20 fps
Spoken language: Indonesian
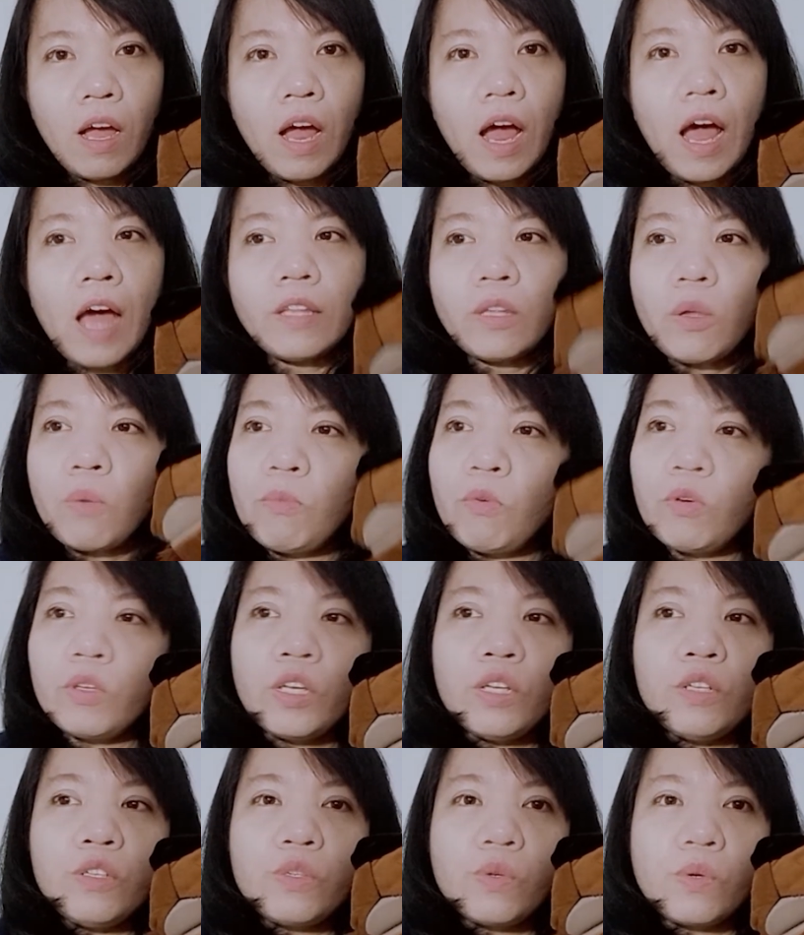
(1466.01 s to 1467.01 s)
Atau
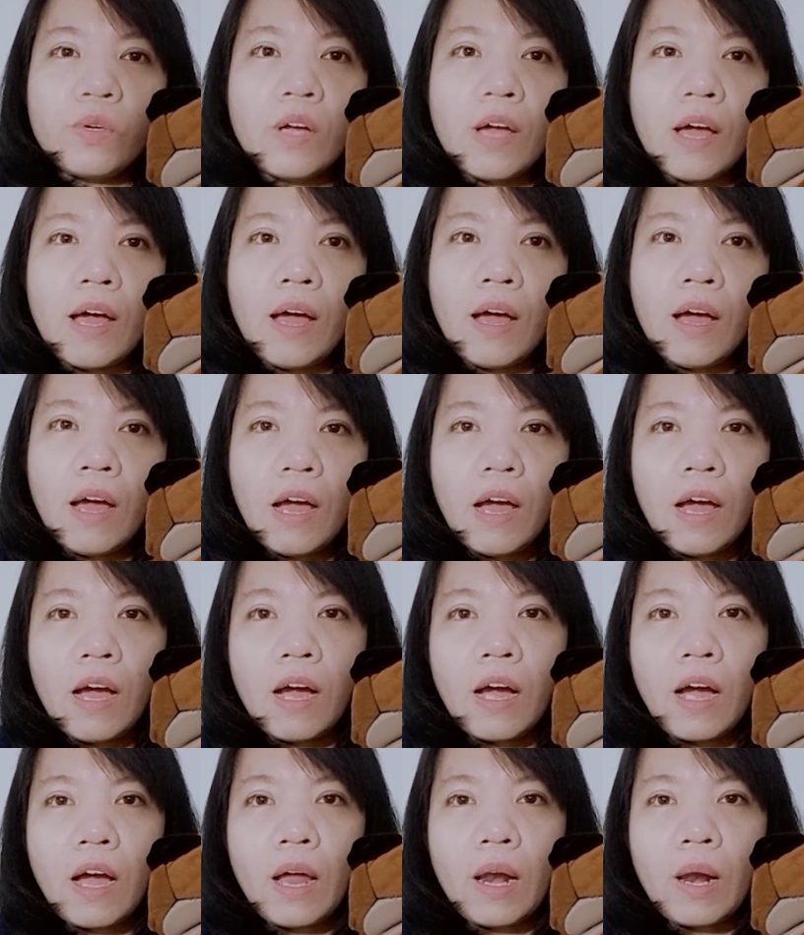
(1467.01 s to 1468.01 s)
mungkin juga
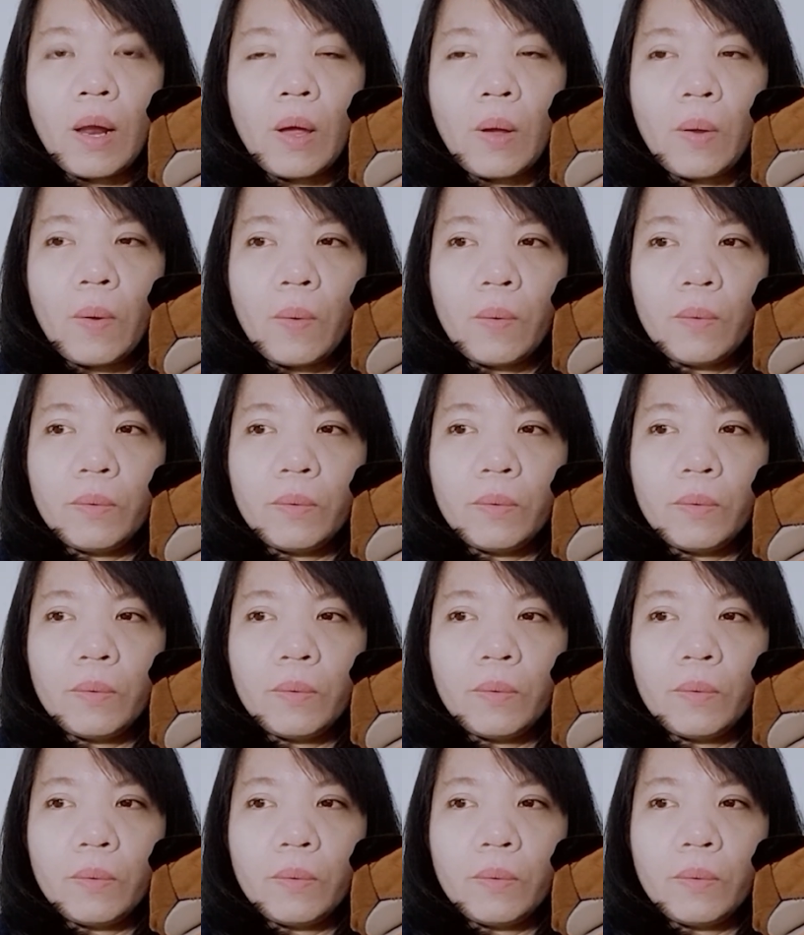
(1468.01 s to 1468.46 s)
kalau